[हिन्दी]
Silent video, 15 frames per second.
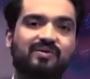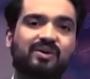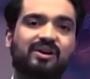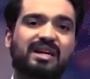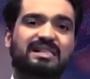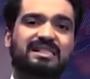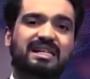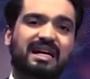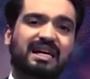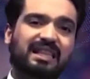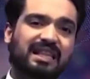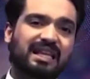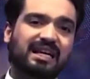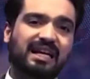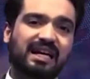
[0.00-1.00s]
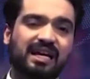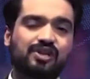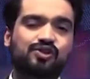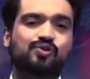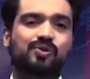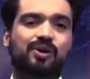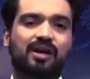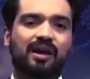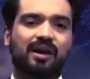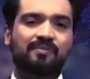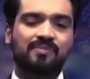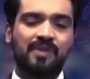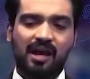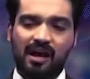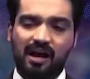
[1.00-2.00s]
है वो किस हद तक गिर चुकी है
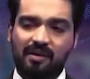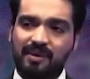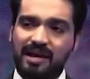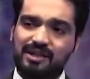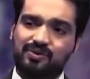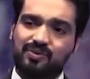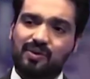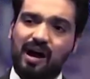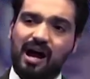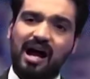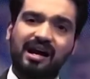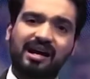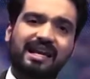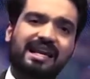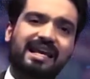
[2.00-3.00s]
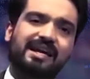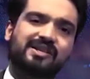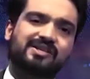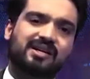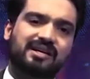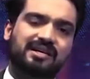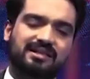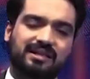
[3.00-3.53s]
हमें इसको आगे लेके जाना